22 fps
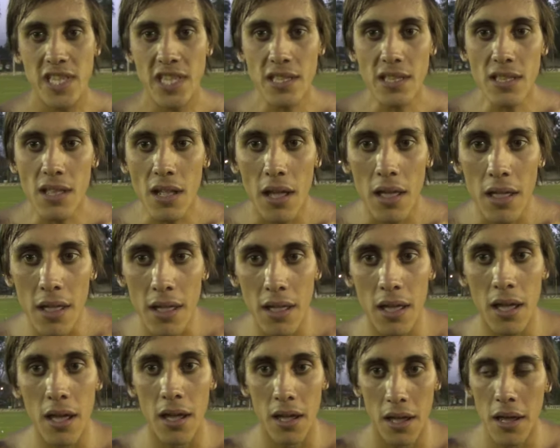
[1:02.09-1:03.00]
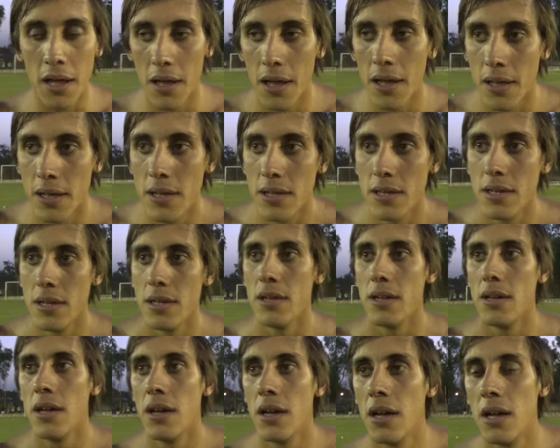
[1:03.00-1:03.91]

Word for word: división porque defendiste los colores de la universidad,